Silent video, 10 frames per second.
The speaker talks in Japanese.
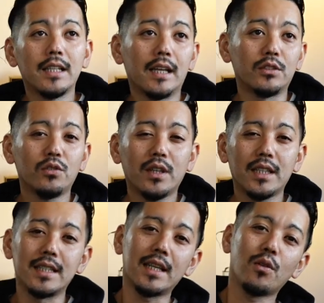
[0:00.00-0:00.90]
あその
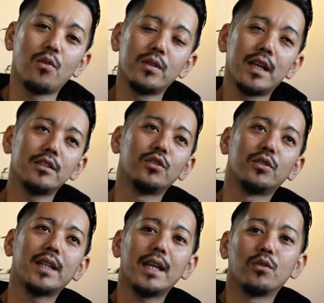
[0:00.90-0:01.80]
方に参考になる
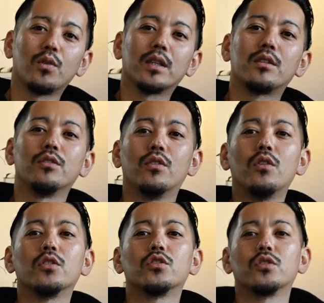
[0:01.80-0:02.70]
ような動画っていう
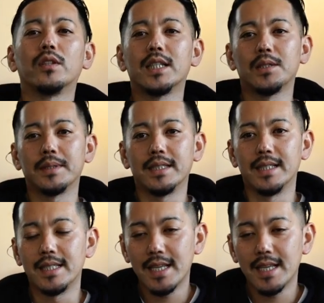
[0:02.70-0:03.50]
のをちょっと出しますんで、